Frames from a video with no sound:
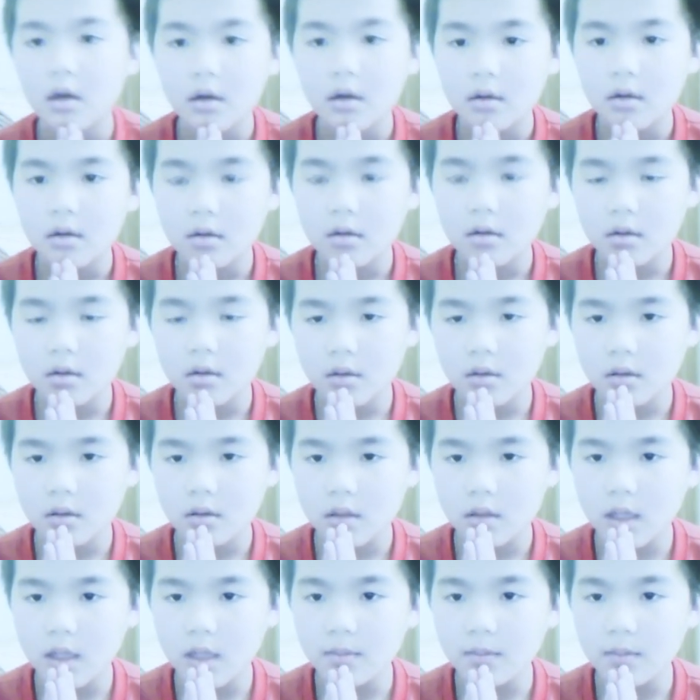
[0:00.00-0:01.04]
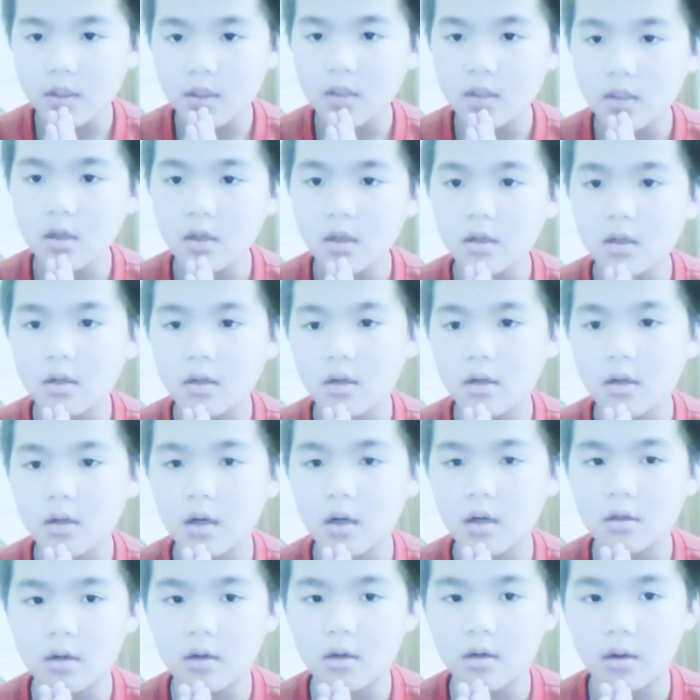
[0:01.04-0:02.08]
Kiếp trước con có một
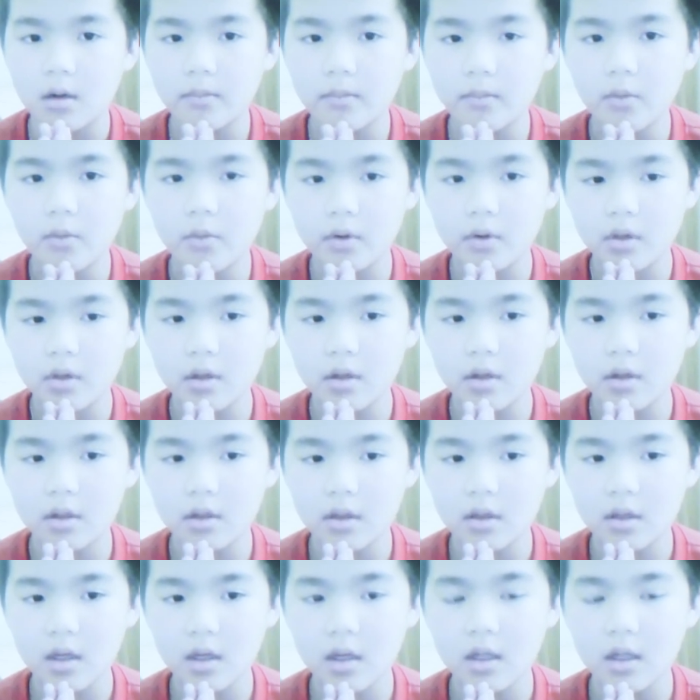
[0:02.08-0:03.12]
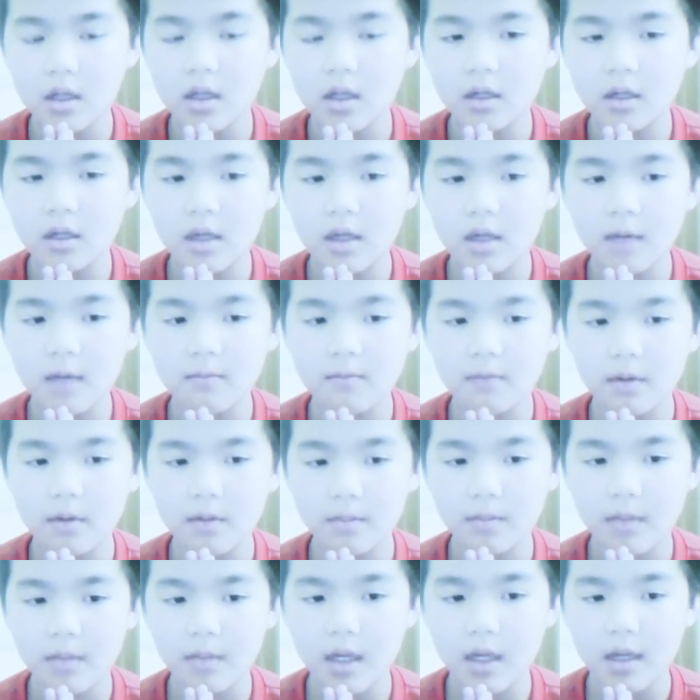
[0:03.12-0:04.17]
sợi dây liên kết với mẹ.
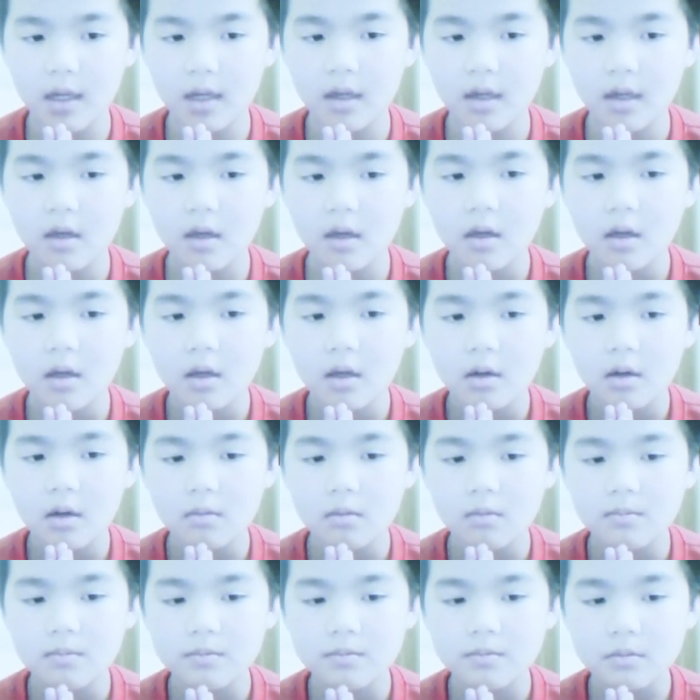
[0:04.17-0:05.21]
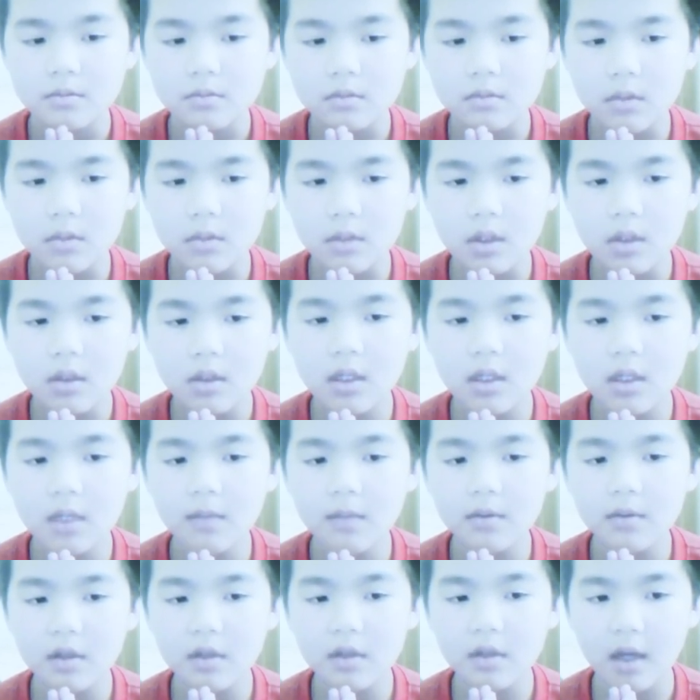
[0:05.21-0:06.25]
Kiếp sau
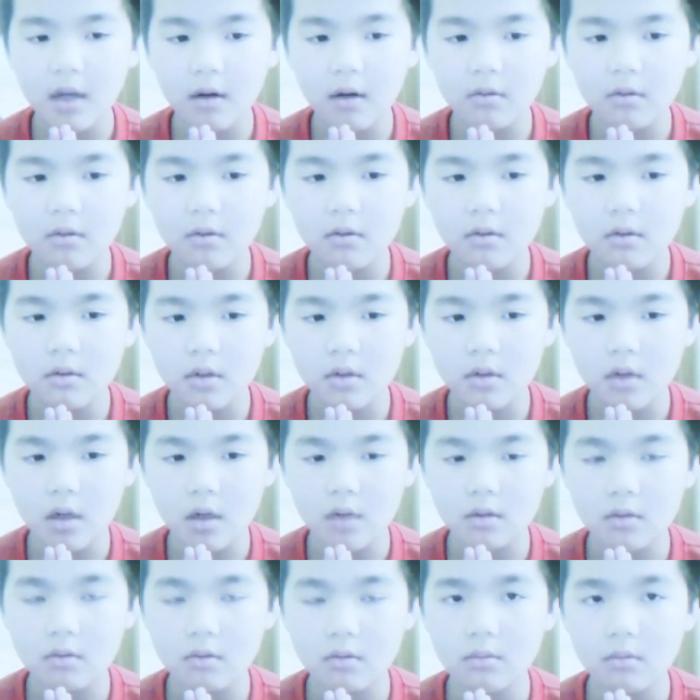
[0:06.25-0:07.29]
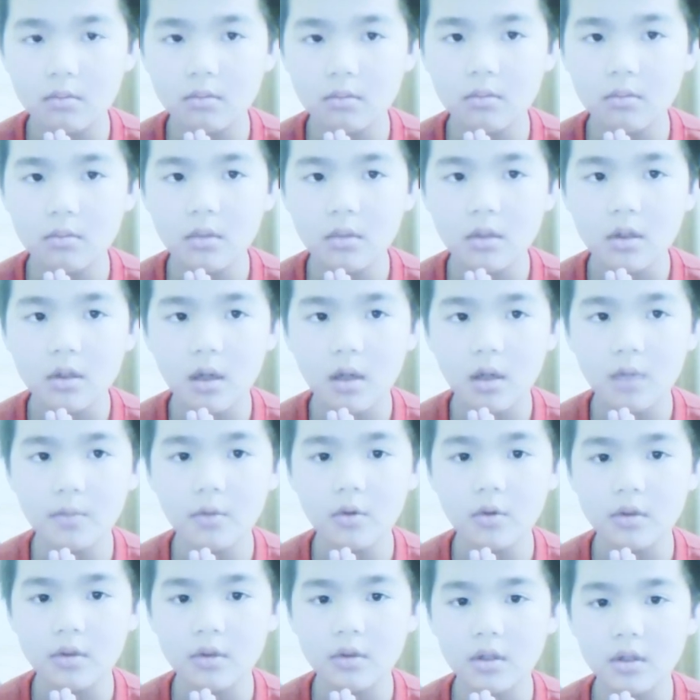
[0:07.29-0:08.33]
con cũng có một sợi dây
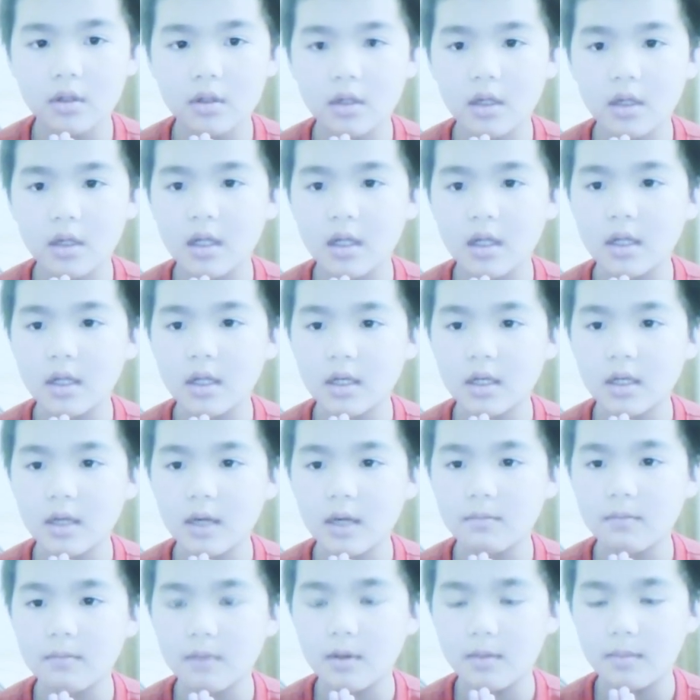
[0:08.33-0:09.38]
liên kết với mẹ.